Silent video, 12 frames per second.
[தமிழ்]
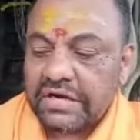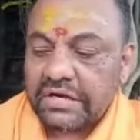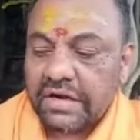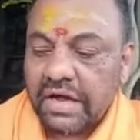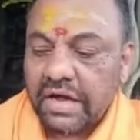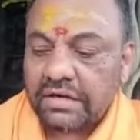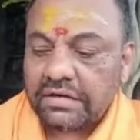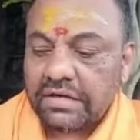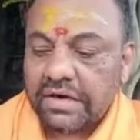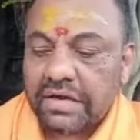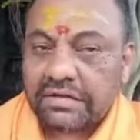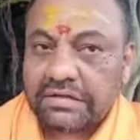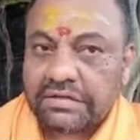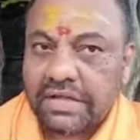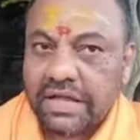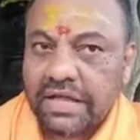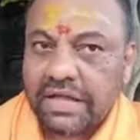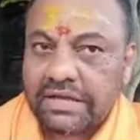நான்
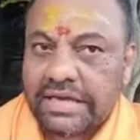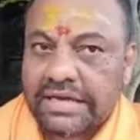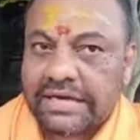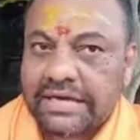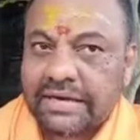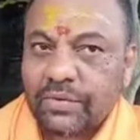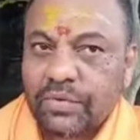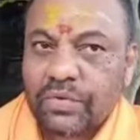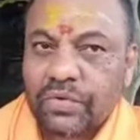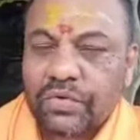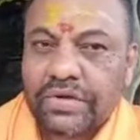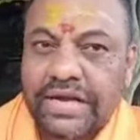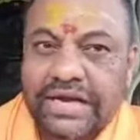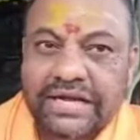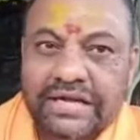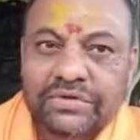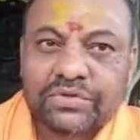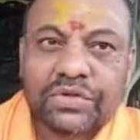கர்த்தா என்ற ஒரு
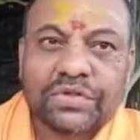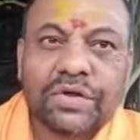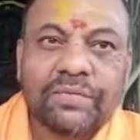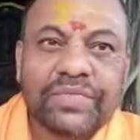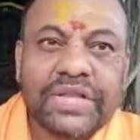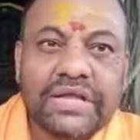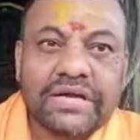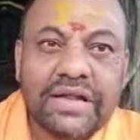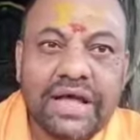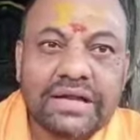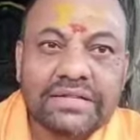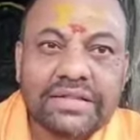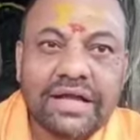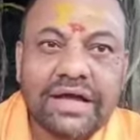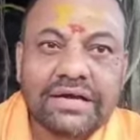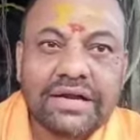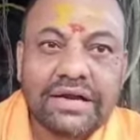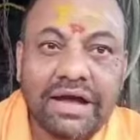எனக்கு சொந்தம் நான்
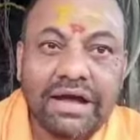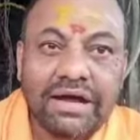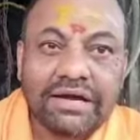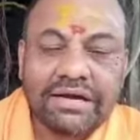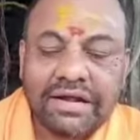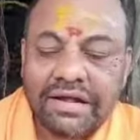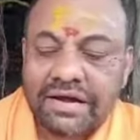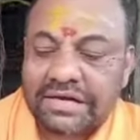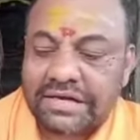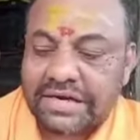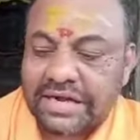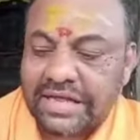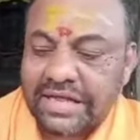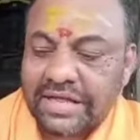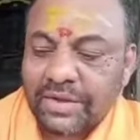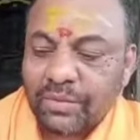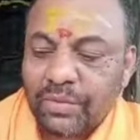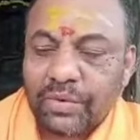தான் நான் நான்ங்கிற
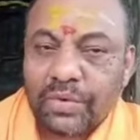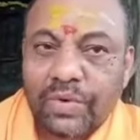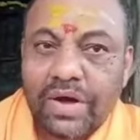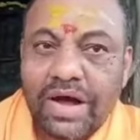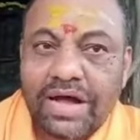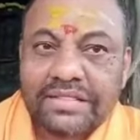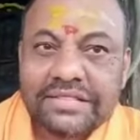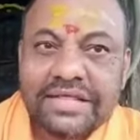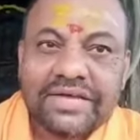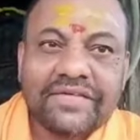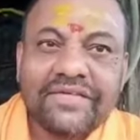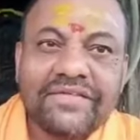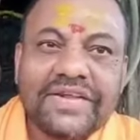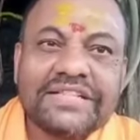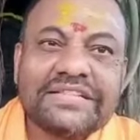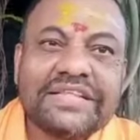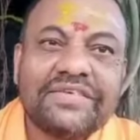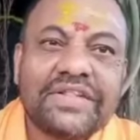ஒரு அந்த
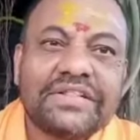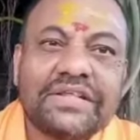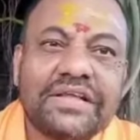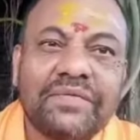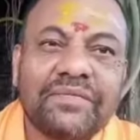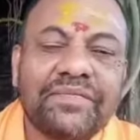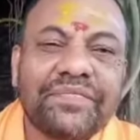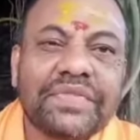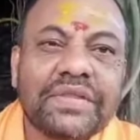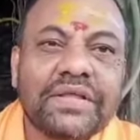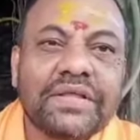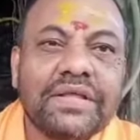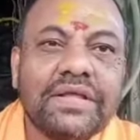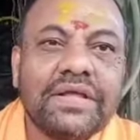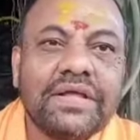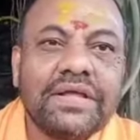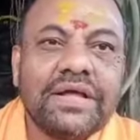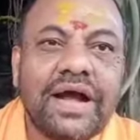விருத்தி வந்து
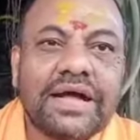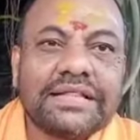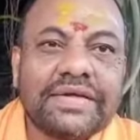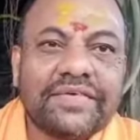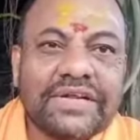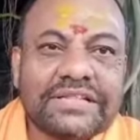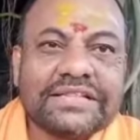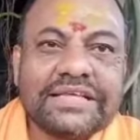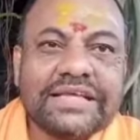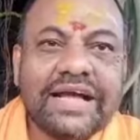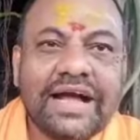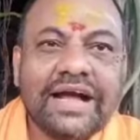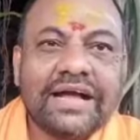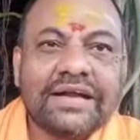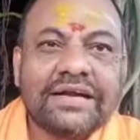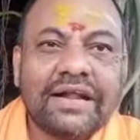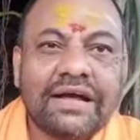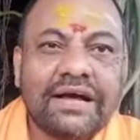அந்த விருத்தி
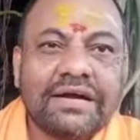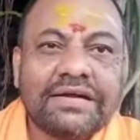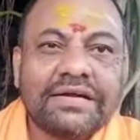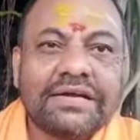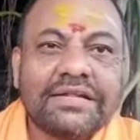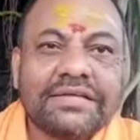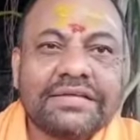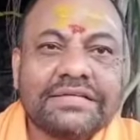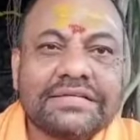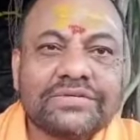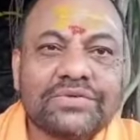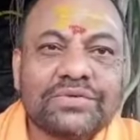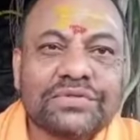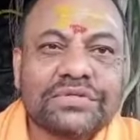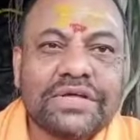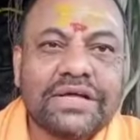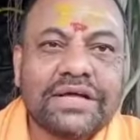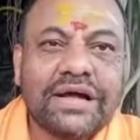நான்கிறது சுத்த
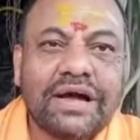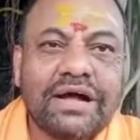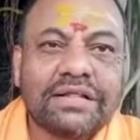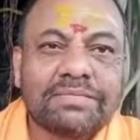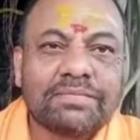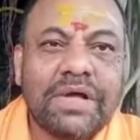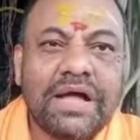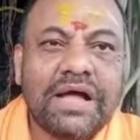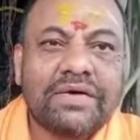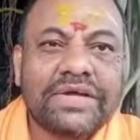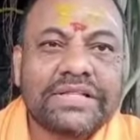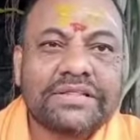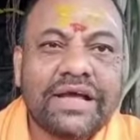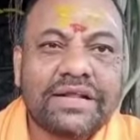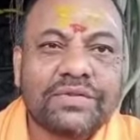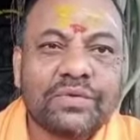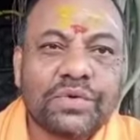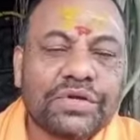ஆத்மாவைத்தான்
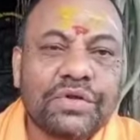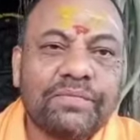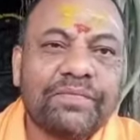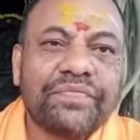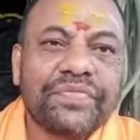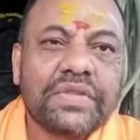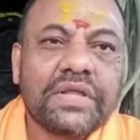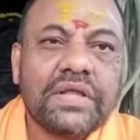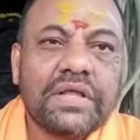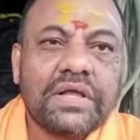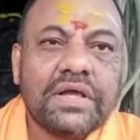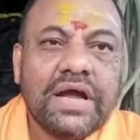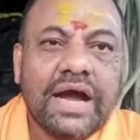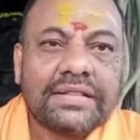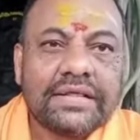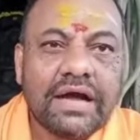அது குறிக்கும் அந்த